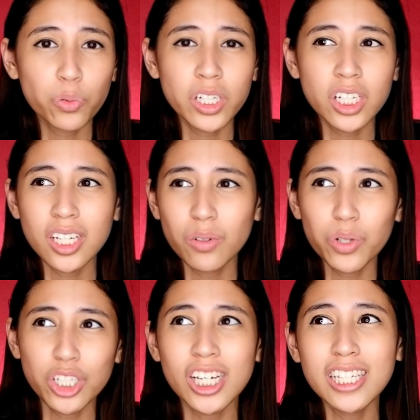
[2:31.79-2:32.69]
which,
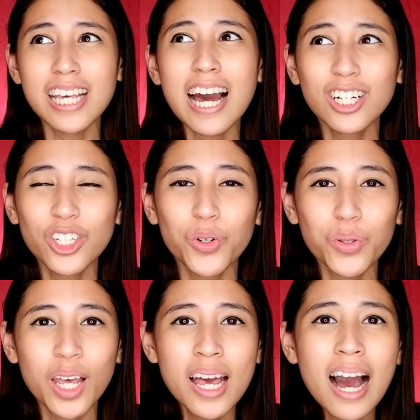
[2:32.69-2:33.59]
which is ang cute.